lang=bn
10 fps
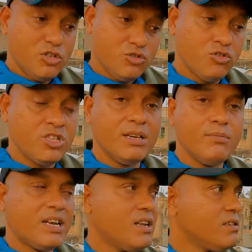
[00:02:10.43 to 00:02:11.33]
মানে এটা
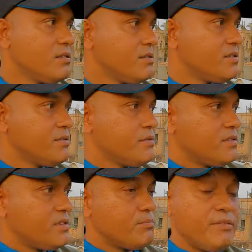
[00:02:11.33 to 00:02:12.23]
মেডিসিন
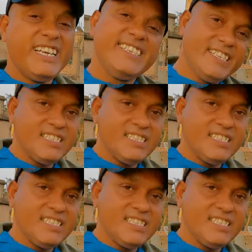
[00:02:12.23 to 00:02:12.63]
ছাড়া মেডিসিন